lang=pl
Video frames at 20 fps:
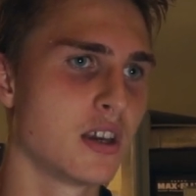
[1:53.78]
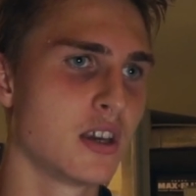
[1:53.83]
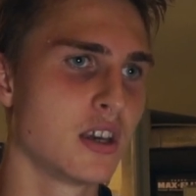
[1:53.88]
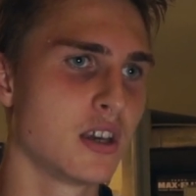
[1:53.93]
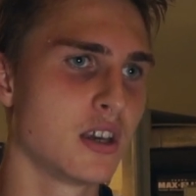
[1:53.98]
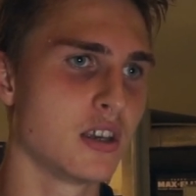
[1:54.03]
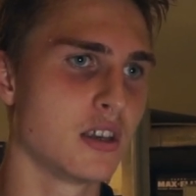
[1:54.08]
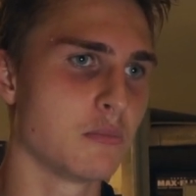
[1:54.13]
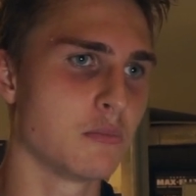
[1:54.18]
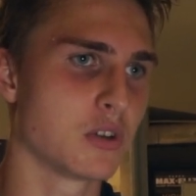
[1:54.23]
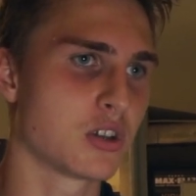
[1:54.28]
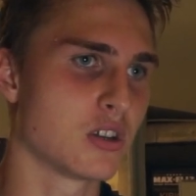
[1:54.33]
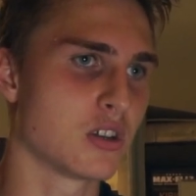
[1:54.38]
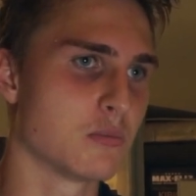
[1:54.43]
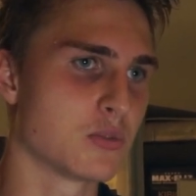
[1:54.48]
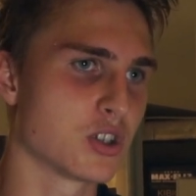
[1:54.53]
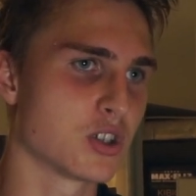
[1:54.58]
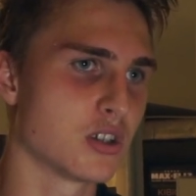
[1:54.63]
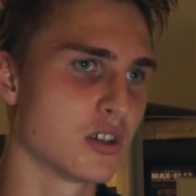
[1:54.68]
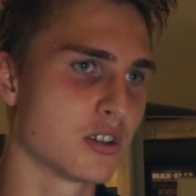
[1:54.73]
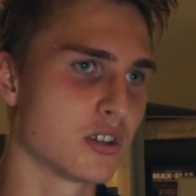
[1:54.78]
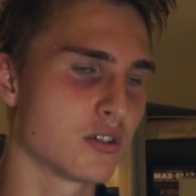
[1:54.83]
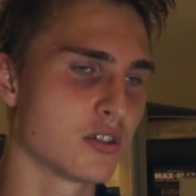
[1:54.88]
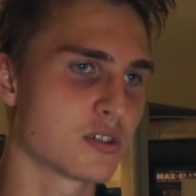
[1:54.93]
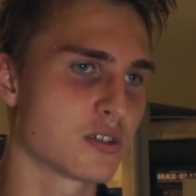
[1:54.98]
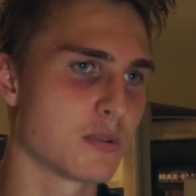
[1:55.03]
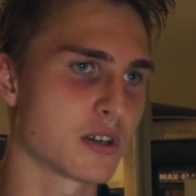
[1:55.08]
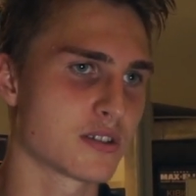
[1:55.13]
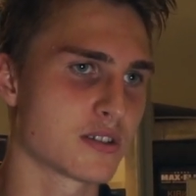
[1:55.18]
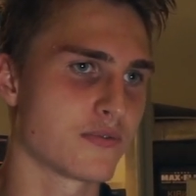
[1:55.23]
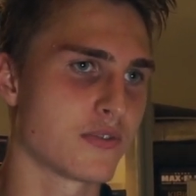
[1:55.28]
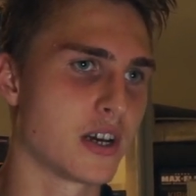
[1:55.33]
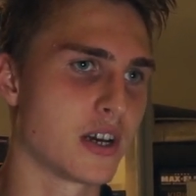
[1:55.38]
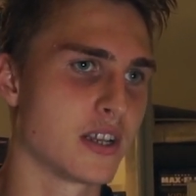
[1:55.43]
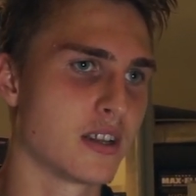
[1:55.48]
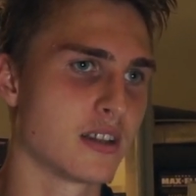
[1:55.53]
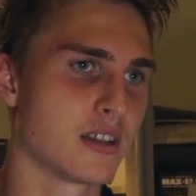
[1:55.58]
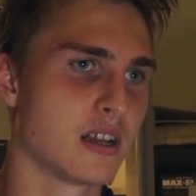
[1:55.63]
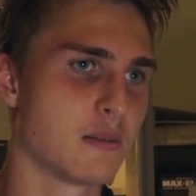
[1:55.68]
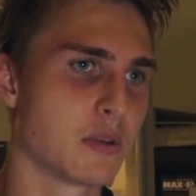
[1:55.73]
i myślę, że to jest bardzo
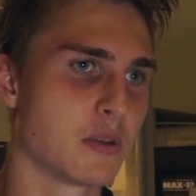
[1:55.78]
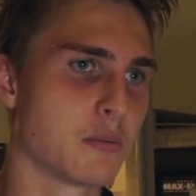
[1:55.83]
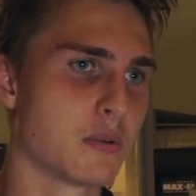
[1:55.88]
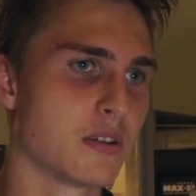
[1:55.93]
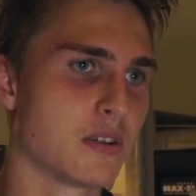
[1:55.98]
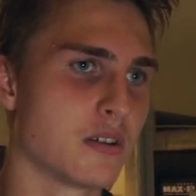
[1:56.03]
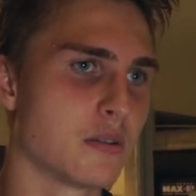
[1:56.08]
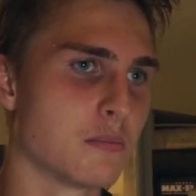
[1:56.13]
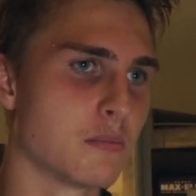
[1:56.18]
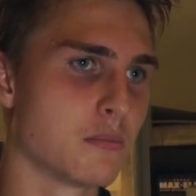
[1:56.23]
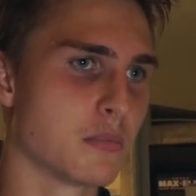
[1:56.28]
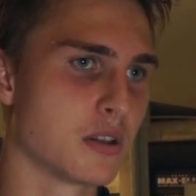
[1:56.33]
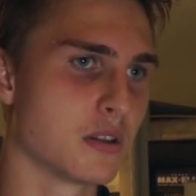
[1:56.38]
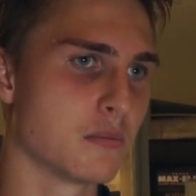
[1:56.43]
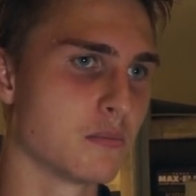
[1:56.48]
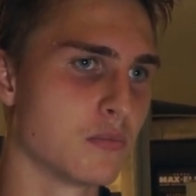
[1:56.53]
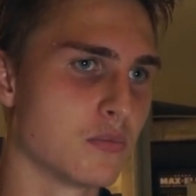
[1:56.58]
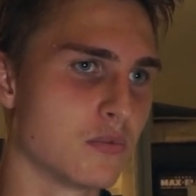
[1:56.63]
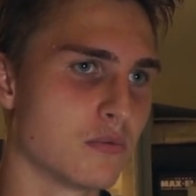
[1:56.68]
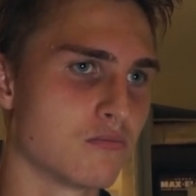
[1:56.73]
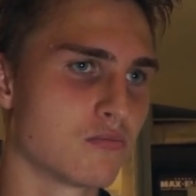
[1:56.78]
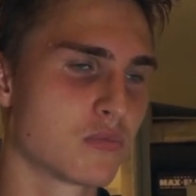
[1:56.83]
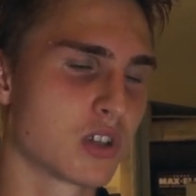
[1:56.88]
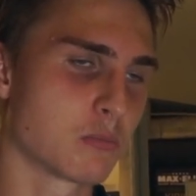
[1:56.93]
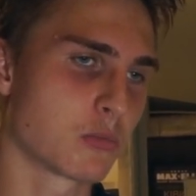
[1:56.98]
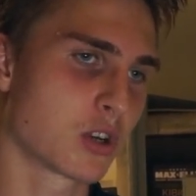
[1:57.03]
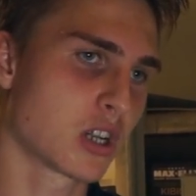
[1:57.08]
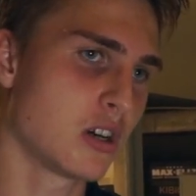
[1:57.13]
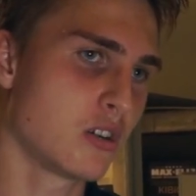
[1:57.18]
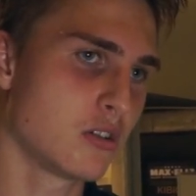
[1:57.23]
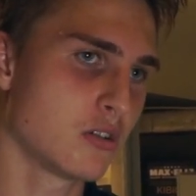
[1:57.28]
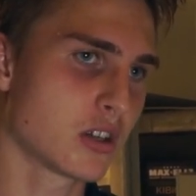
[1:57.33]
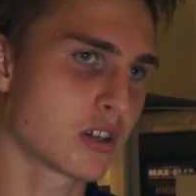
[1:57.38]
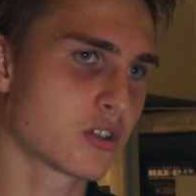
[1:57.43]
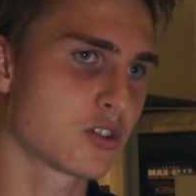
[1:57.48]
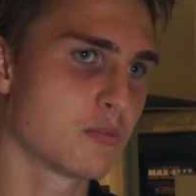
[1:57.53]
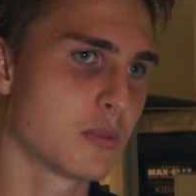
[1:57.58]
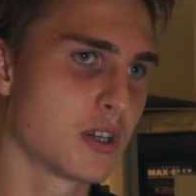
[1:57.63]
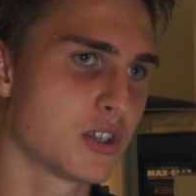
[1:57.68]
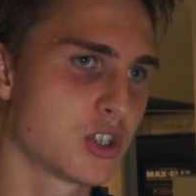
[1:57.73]
fajne dla mnie, będę, będę tam grał
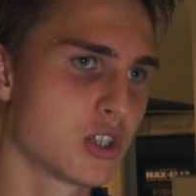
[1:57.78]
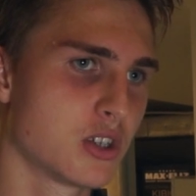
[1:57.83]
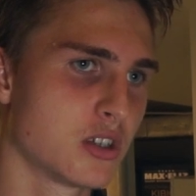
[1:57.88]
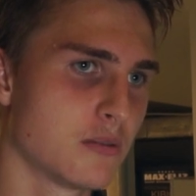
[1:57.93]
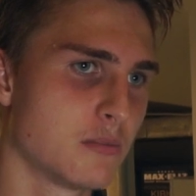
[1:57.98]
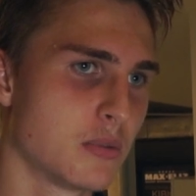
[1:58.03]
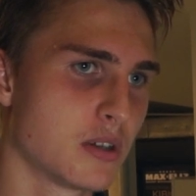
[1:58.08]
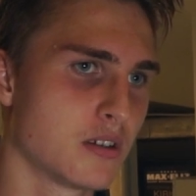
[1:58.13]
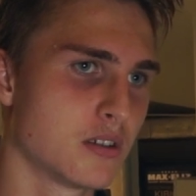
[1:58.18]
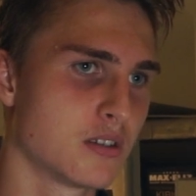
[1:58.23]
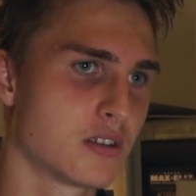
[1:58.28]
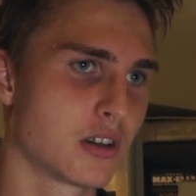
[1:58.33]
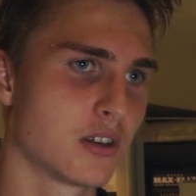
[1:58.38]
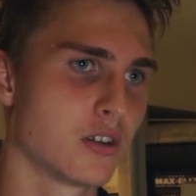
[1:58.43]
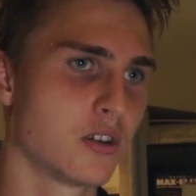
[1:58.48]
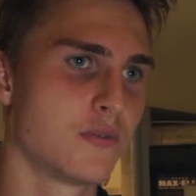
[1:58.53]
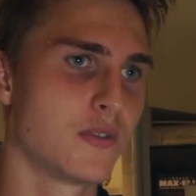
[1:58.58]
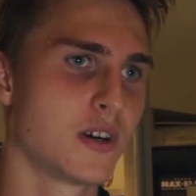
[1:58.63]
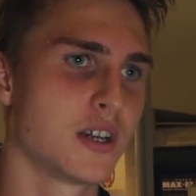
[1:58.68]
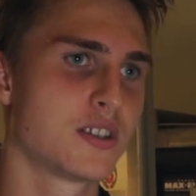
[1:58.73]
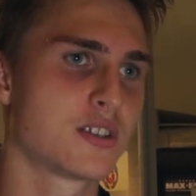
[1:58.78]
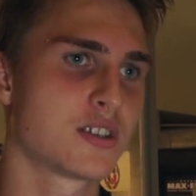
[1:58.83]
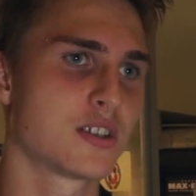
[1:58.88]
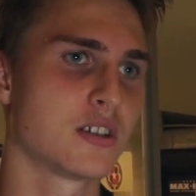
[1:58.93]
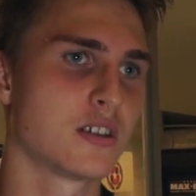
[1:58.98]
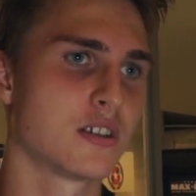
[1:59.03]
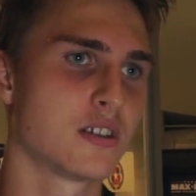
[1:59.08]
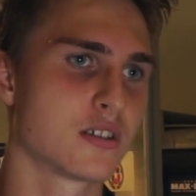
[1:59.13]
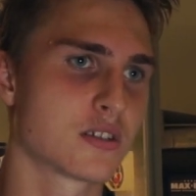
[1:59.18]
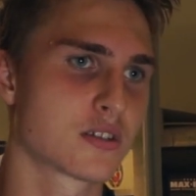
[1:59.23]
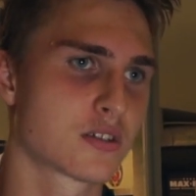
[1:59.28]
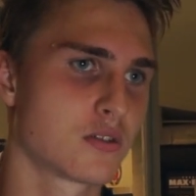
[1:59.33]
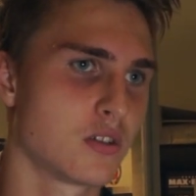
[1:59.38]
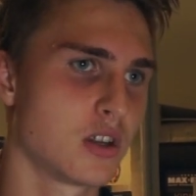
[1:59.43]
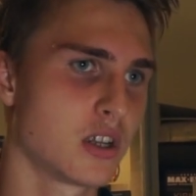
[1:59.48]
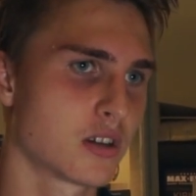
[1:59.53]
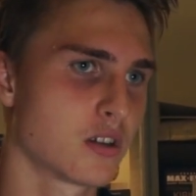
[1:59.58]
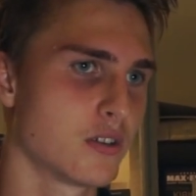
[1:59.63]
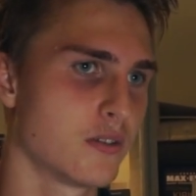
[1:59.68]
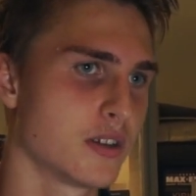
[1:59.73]
jakieś mecze, trenować, e,
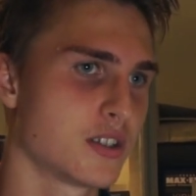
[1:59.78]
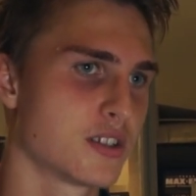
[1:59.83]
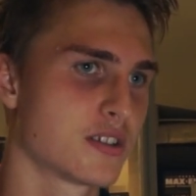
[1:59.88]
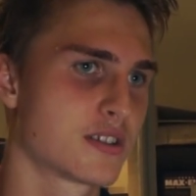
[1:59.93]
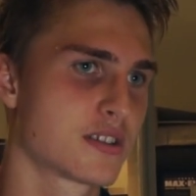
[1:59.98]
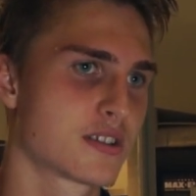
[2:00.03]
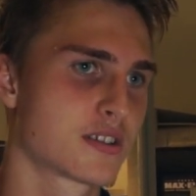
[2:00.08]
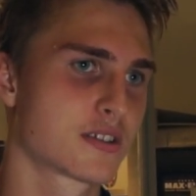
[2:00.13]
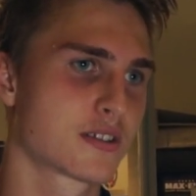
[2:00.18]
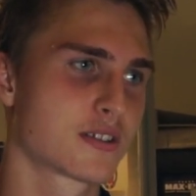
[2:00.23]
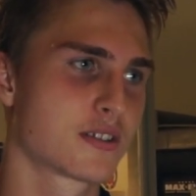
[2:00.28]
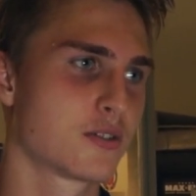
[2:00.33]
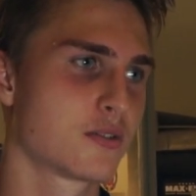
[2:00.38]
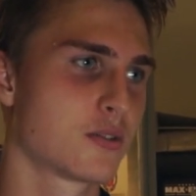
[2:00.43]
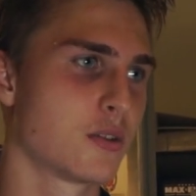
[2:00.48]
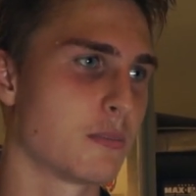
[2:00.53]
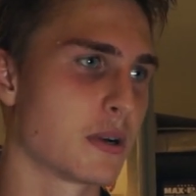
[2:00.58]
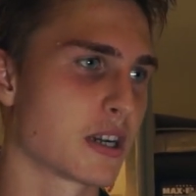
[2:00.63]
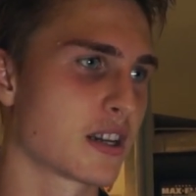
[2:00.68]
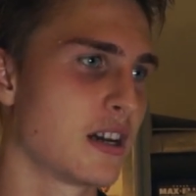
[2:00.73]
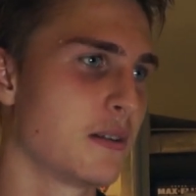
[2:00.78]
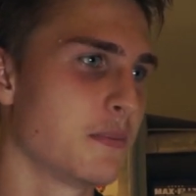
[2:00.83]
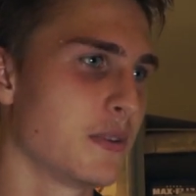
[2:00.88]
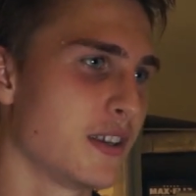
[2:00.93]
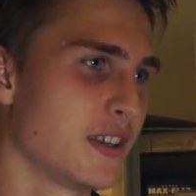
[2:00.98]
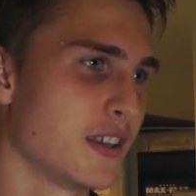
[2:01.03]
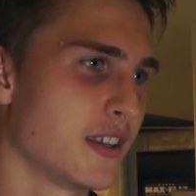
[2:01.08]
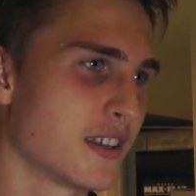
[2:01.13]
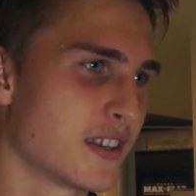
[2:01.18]
skolegować z chłopakami.